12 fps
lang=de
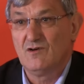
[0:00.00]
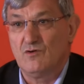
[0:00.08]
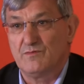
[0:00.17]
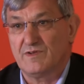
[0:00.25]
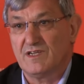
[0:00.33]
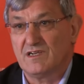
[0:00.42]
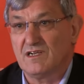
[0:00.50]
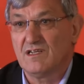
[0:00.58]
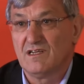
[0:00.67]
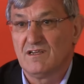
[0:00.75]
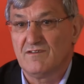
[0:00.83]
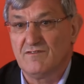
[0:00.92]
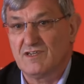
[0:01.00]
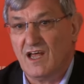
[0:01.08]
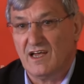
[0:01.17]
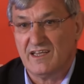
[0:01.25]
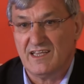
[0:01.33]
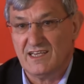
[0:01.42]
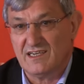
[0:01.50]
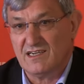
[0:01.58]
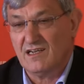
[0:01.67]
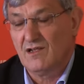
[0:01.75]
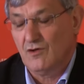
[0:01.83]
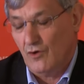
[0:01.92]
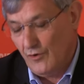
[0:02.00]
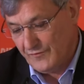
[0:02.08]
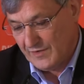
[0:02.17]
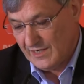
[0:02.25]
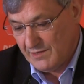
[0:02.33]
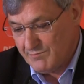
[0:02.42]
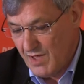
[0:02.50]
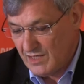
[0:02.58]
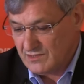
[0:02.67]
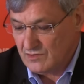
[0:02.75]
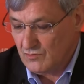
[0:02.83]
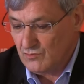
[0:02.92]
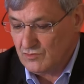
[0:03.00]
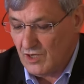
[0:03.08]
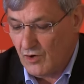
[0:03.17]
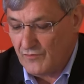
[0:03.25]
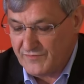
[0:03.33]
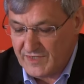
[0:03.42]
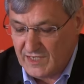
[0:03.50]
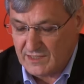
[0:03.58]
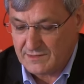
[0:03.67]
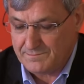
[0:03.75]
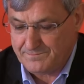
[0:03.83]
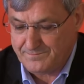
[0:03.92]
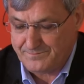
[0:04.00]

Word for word: um den wir da reden, öffentlich machen und aufdecken.